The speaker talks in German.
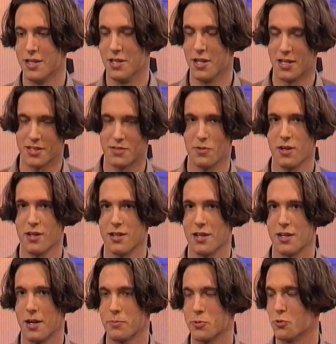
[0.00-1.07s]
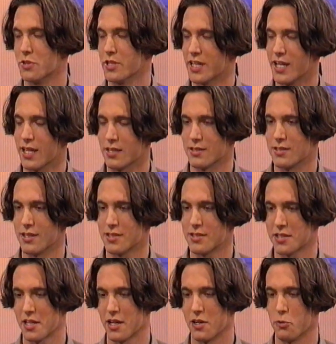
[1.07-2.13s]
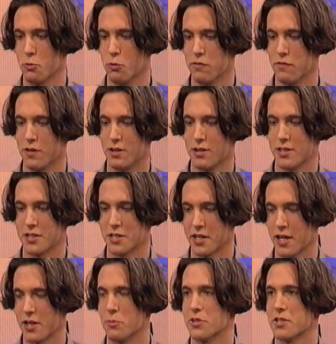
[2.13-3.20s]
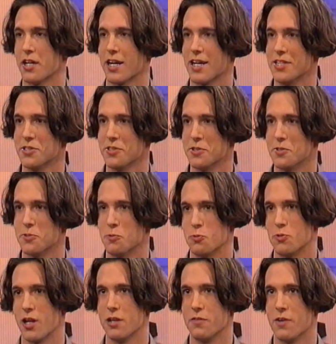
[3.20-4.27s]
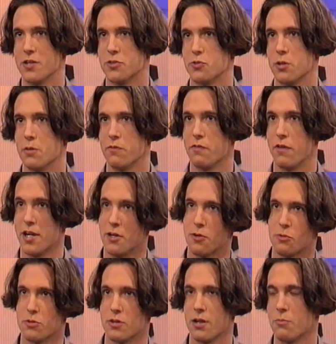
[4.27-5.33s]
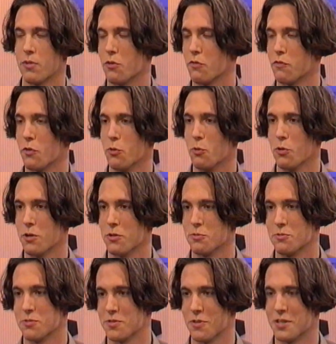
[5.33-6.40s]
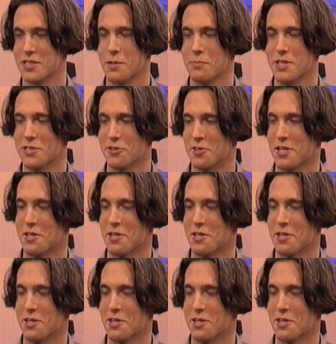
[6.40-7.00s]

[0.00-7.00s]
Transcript: Ja, es war der absolute Gegensatz gegen Hannover, hatte keiner mit gerechnet und alle waren schon am Feiern und hat man noch verloren und es war sehr bitter.